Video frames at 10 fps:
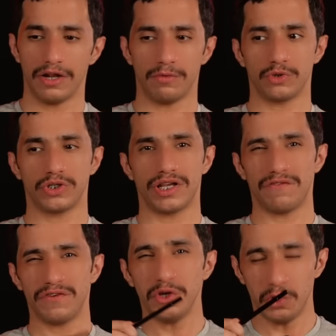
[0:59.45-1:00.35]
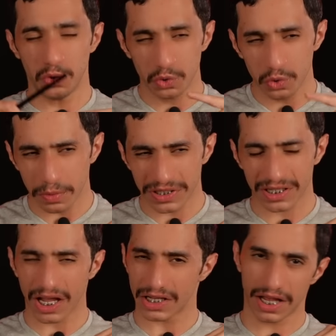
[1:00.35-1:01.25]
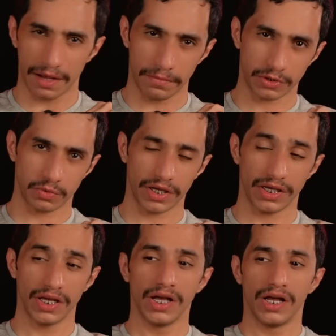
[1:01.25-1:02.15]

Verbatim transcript: المشكله في حلول بس انها صعبه شوي